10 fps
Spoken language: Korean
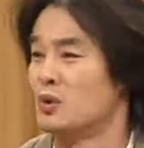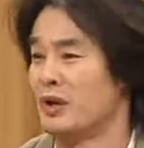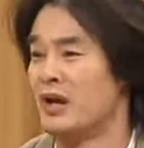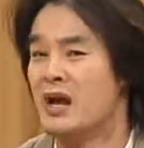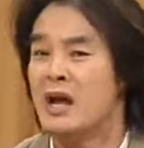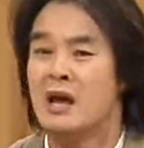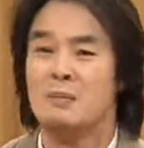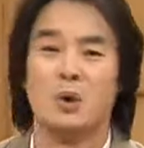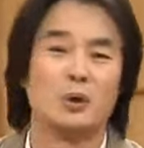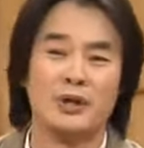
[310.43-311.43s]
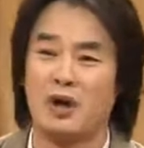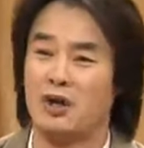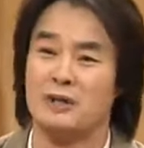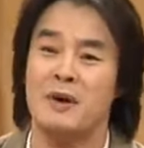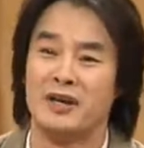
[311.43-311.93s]
모조리,
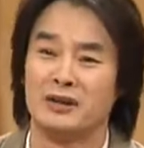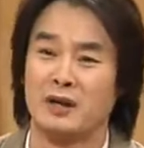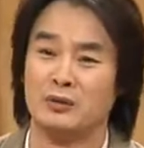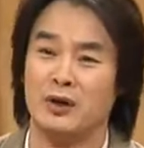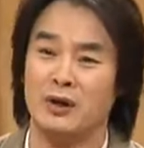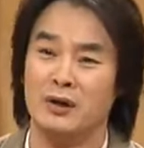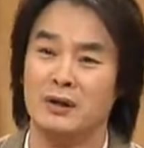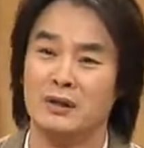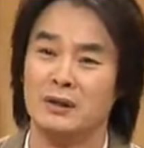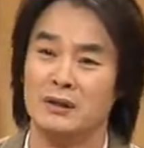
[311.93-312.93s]
모조리 거짓말이었다고요.